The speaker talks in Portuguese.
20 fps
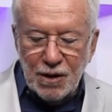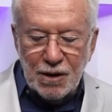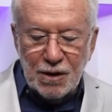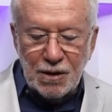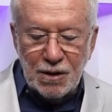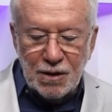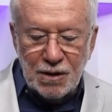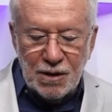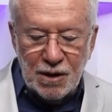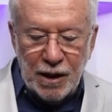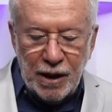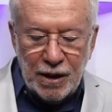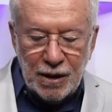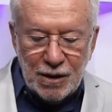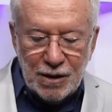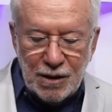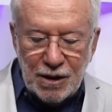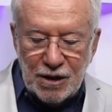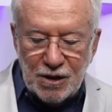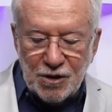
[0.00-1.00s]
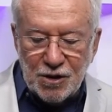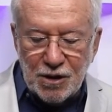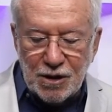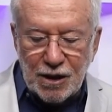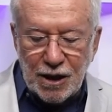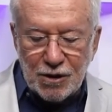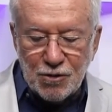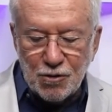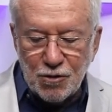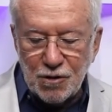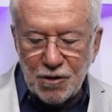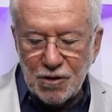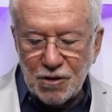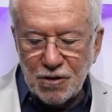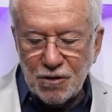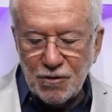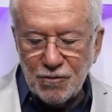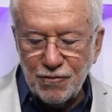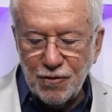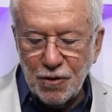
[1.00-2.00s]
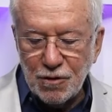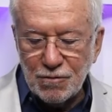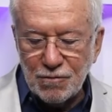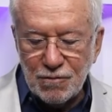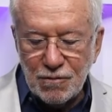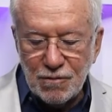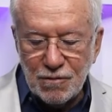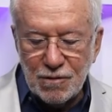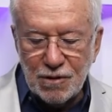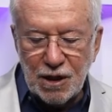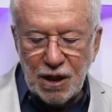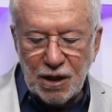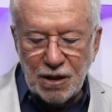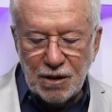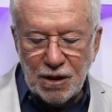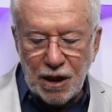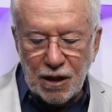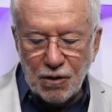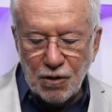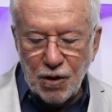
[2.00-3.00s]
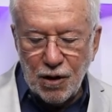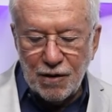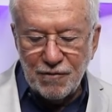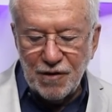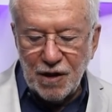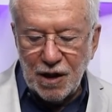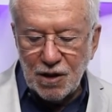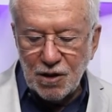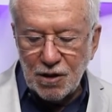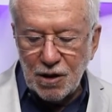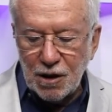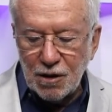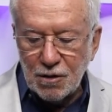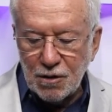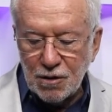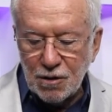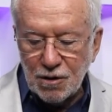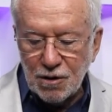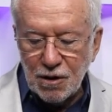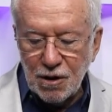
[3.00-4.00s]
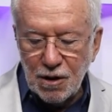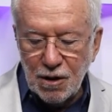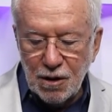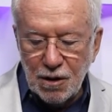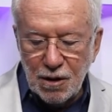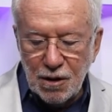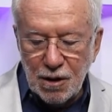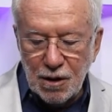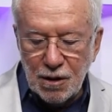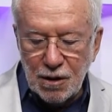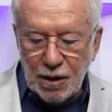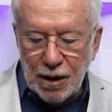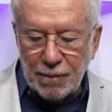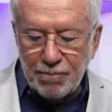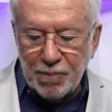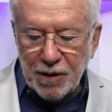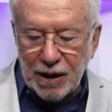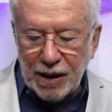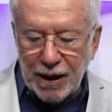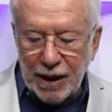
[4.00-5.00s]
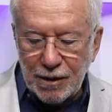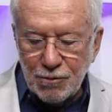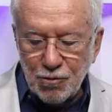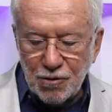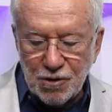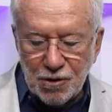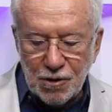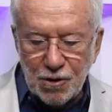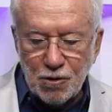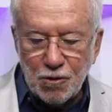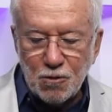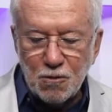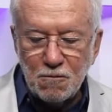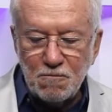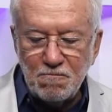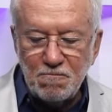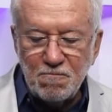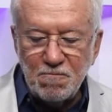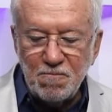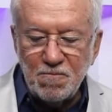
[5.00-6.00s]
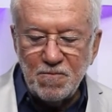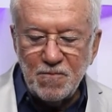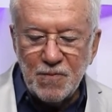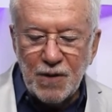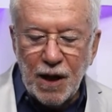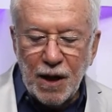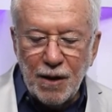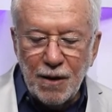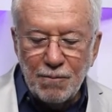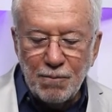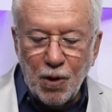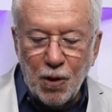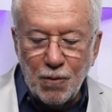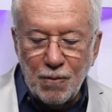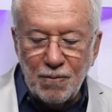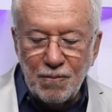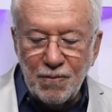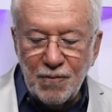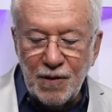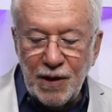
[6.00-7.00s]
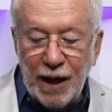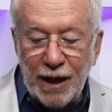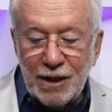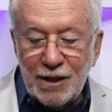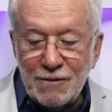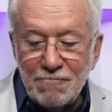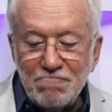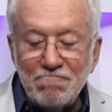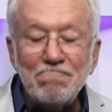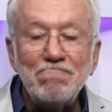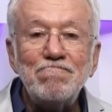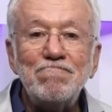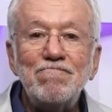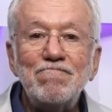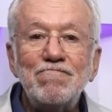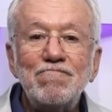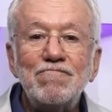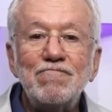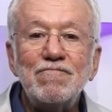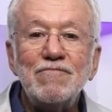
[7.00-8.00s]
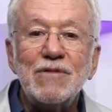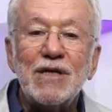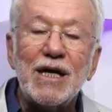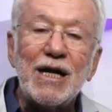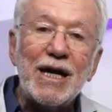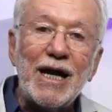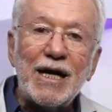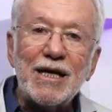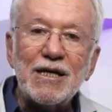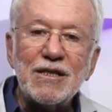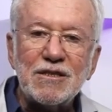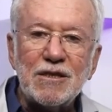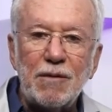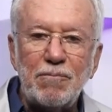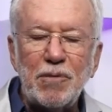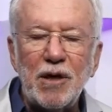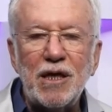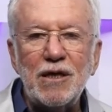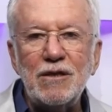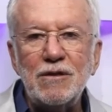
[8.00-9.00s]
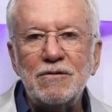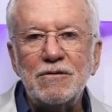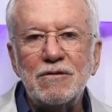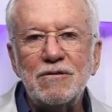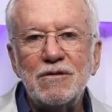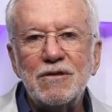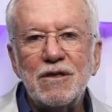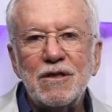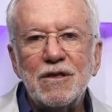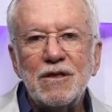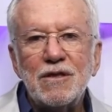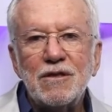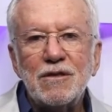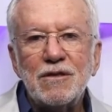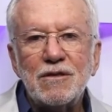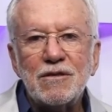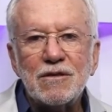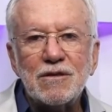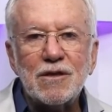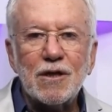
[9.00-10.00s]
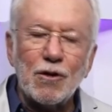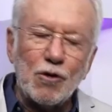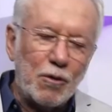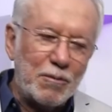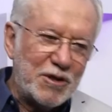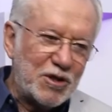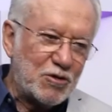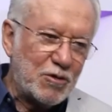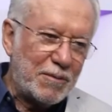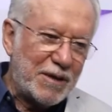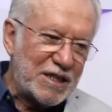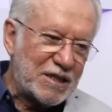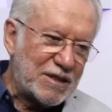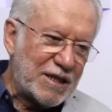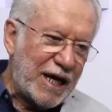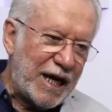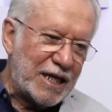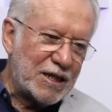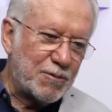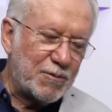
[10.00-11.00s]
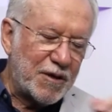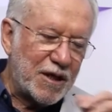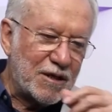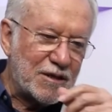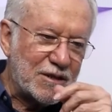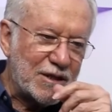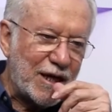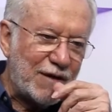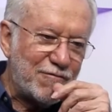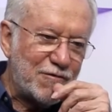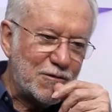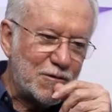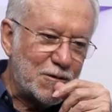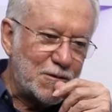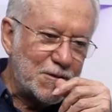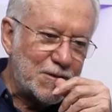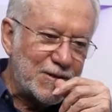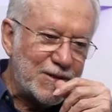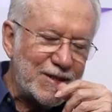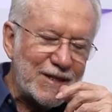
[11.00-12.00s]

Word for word: em licitações. Foram 39 agentes eh, aplicados nisso. Bom, e aí, lá na CPI, que começou mais tarde, porque eles estavam com